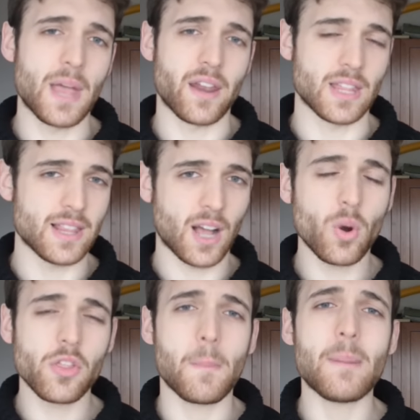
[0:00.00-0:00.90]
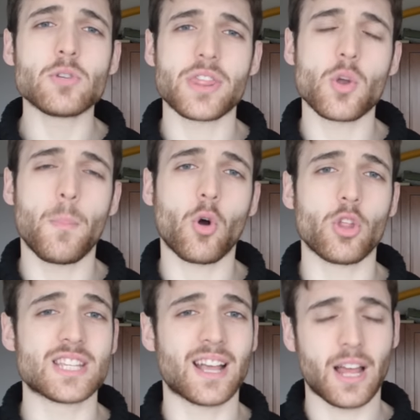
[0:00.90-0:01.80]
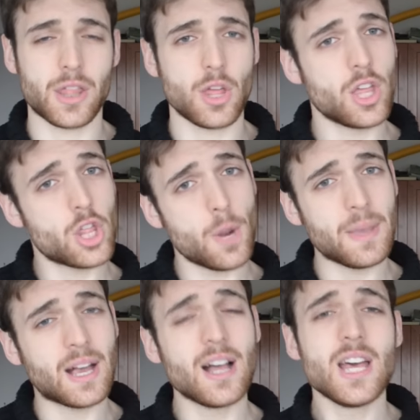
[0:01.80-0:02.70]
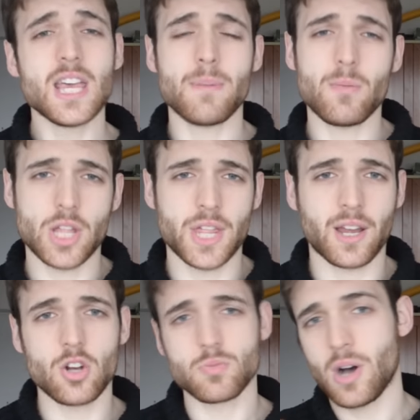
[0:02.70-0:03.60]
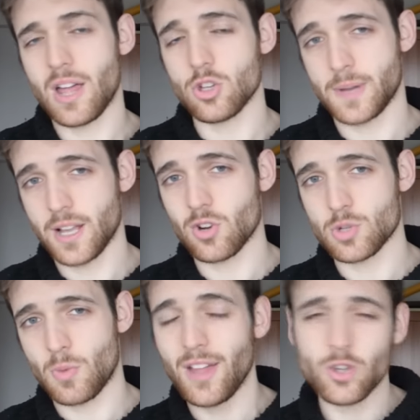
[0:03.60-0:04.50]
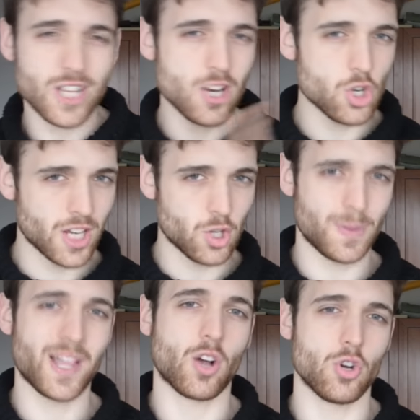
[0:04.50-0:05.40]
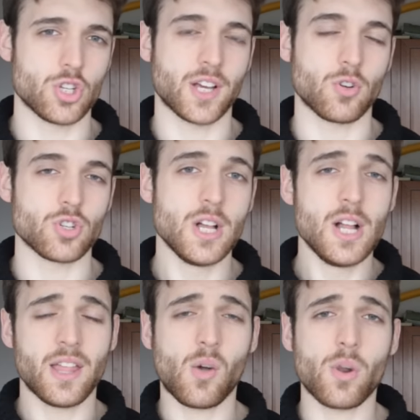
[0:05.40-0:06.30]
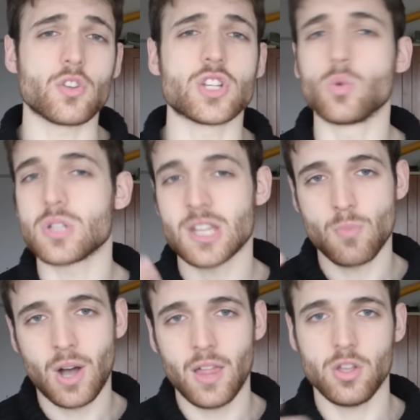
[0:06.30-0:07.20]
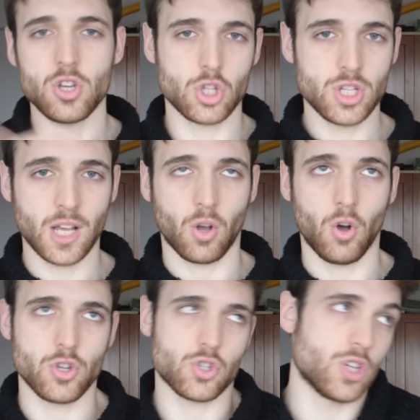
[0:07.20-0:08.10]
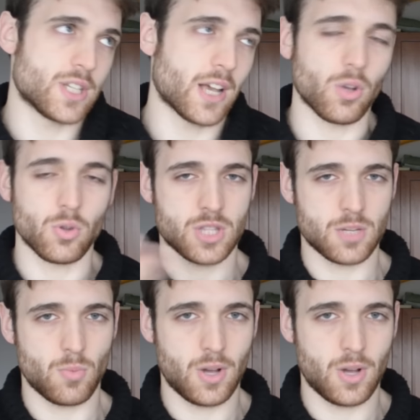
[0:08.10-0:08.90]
pierde, ¿de acuerdo? Vamos a hacer un poco de segregación hidrópica y vamos a hacer que los mojados vayan con los mojados y los secos vayan con los secos. ¿De acuerdo? Si tú estás mojado y yo estoy seco, o yo estoy seco y tú estás